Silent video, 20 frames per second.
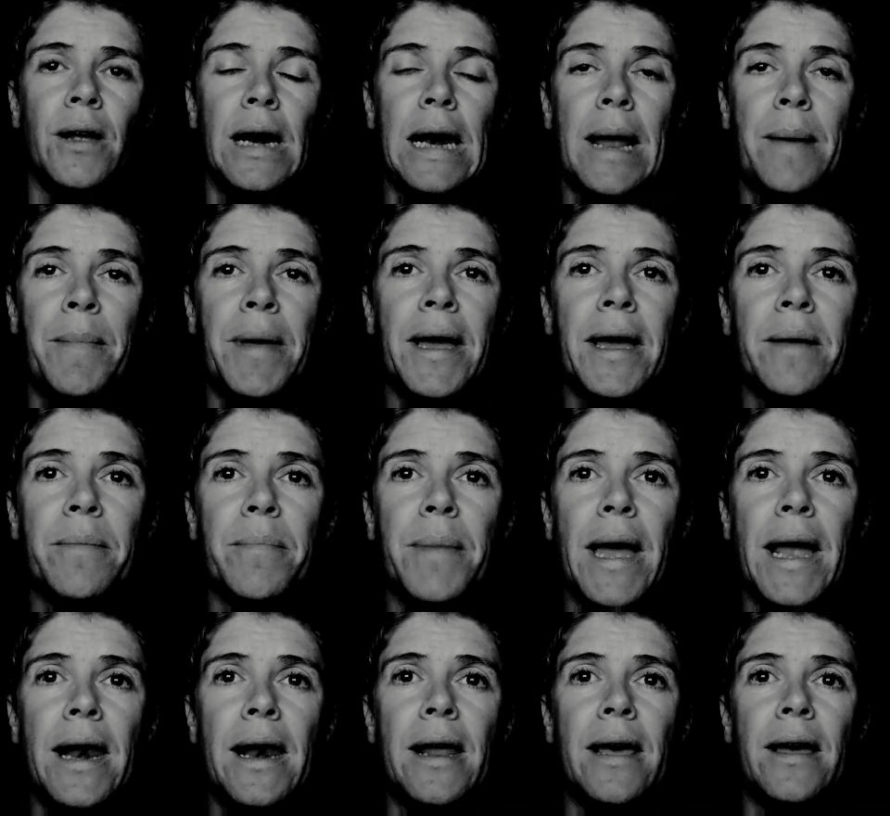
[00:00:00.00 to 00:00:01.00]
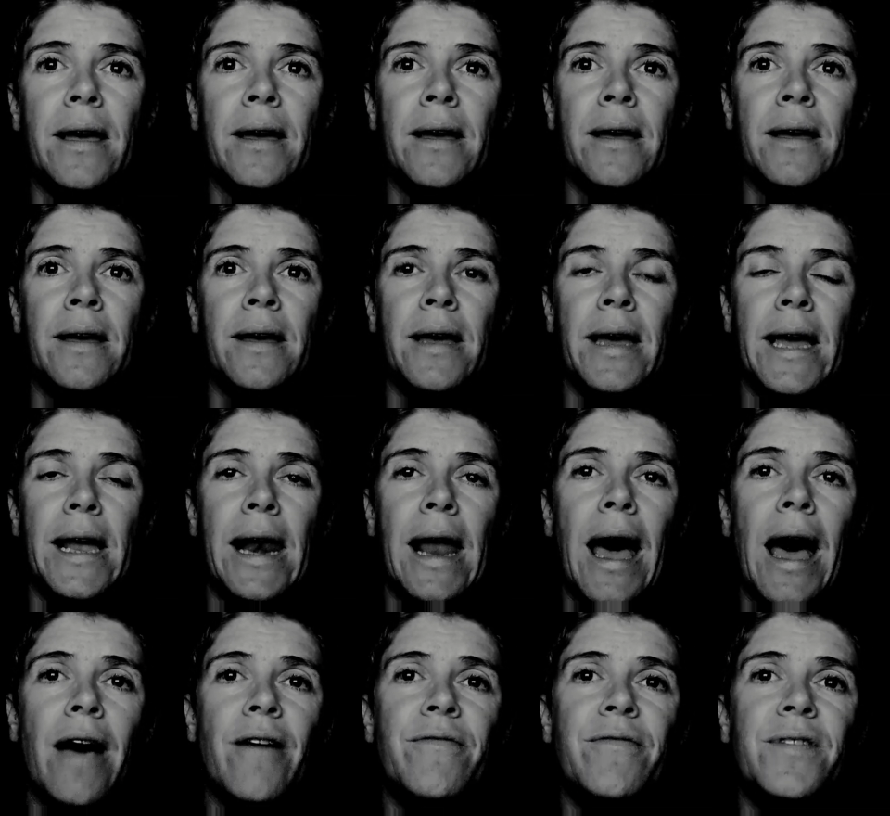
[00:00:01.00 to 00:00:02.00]
La mer est belle, elle
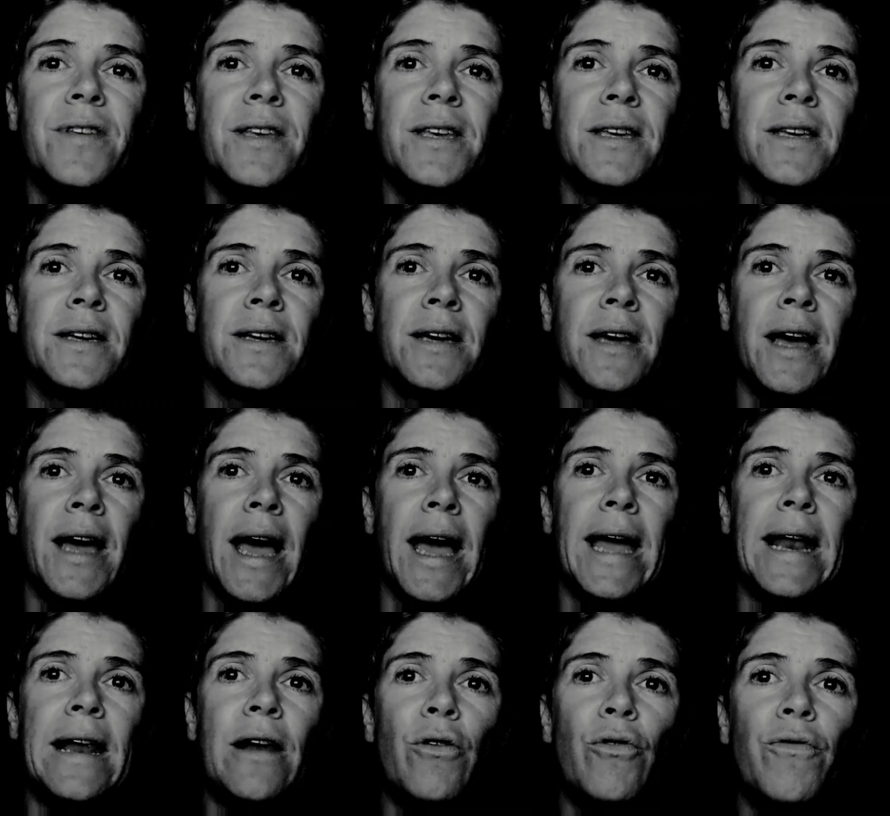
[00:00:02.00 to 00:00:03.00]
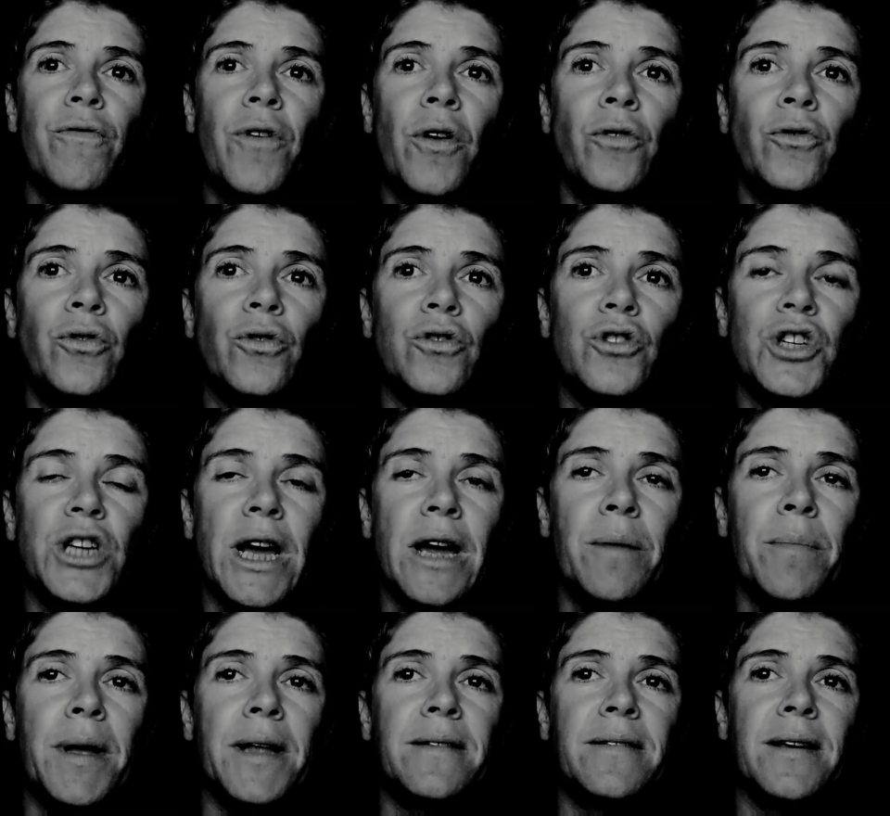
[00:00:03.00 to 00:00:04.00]
ravit, elle est le ventre
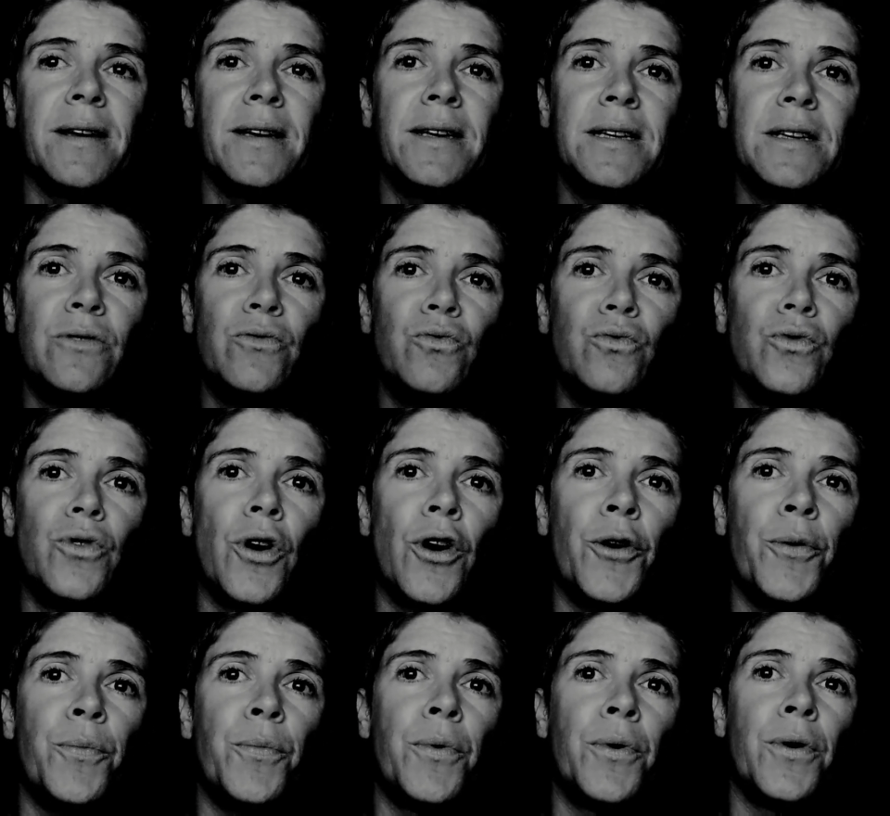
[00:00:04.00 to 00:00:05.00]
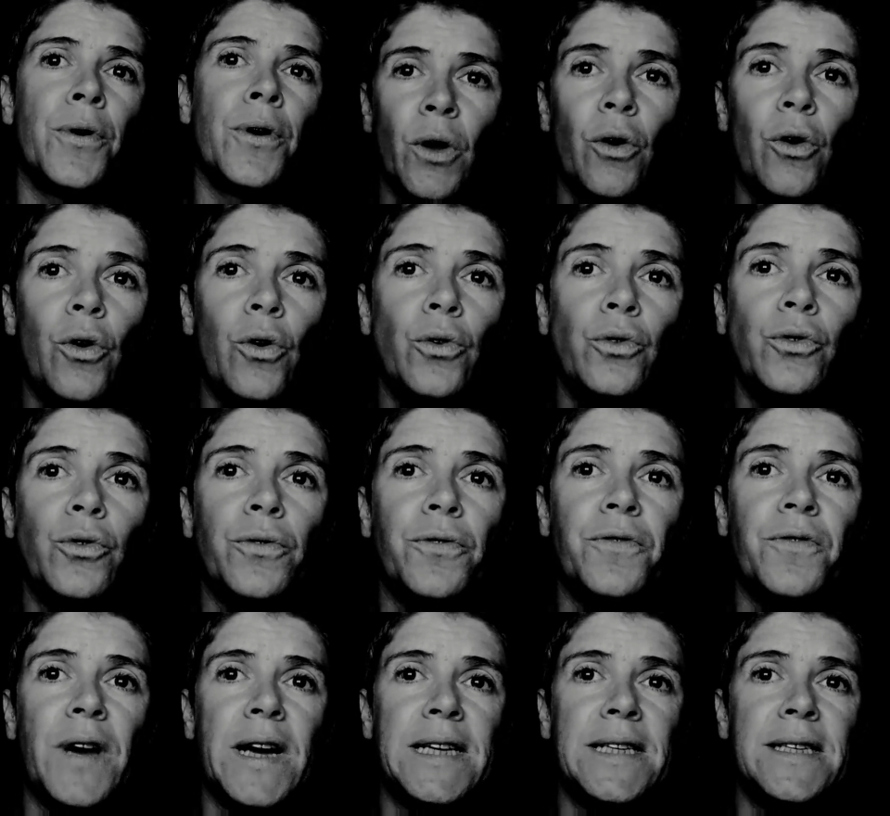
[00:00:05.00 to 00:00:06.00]
chaque matin qui nous nomme, l'autre
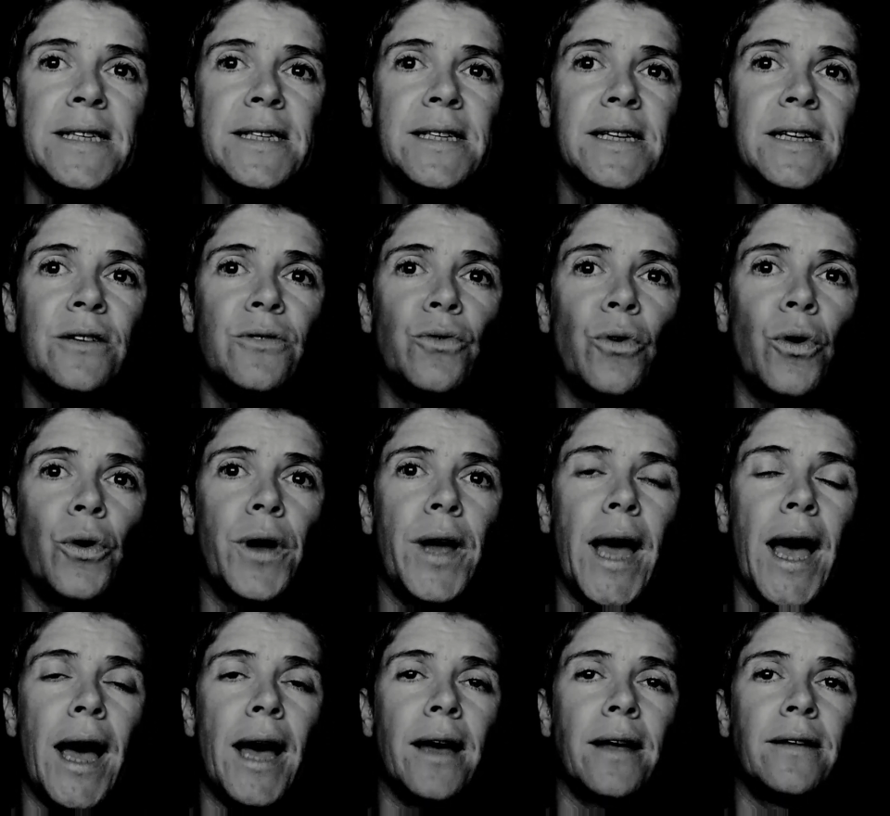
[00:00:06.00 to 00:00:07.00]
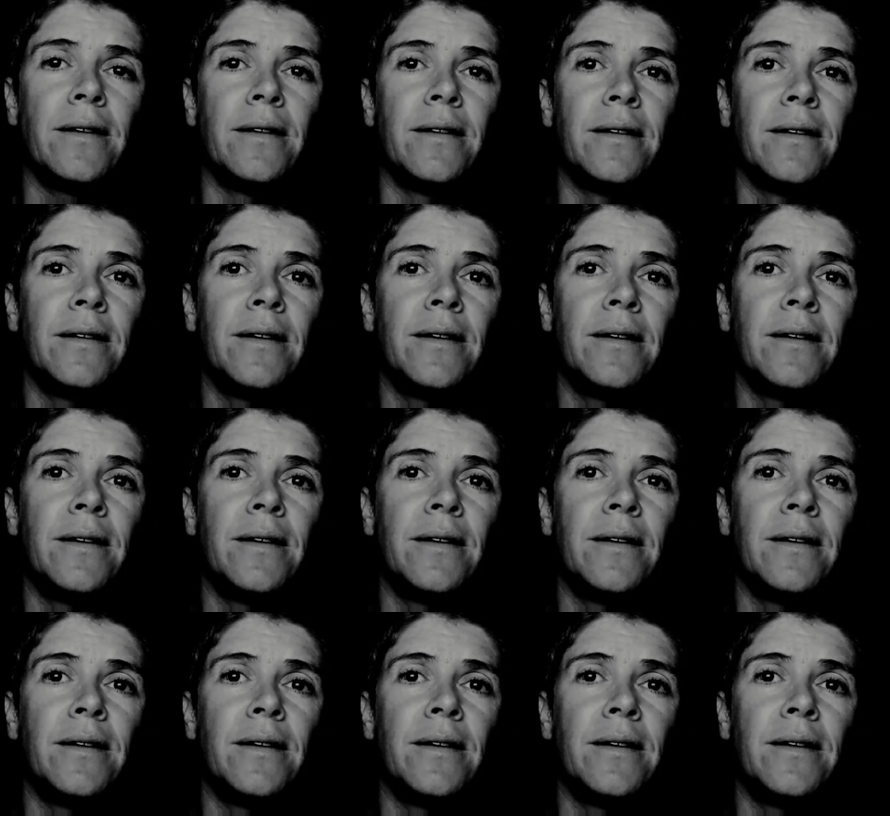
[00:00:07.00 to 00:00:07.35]
face qui nous regarde.